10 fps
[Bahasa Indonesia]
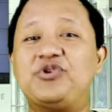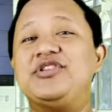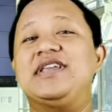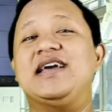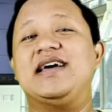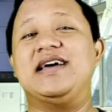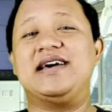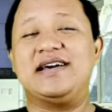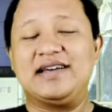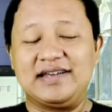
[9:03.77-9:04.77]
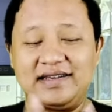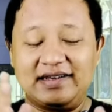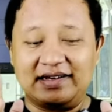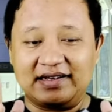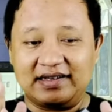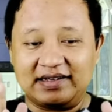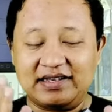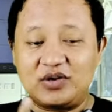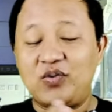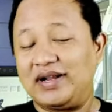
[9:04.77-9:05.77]
punya
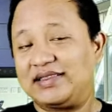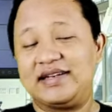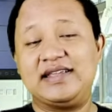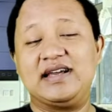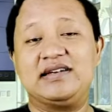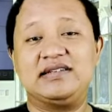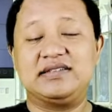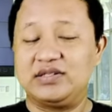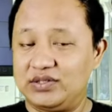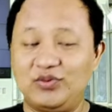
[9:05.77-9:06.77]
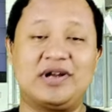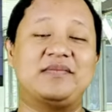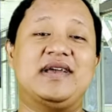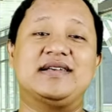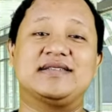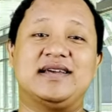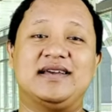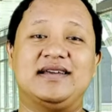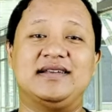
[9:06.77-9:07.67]
kekuatan yang luar biasa.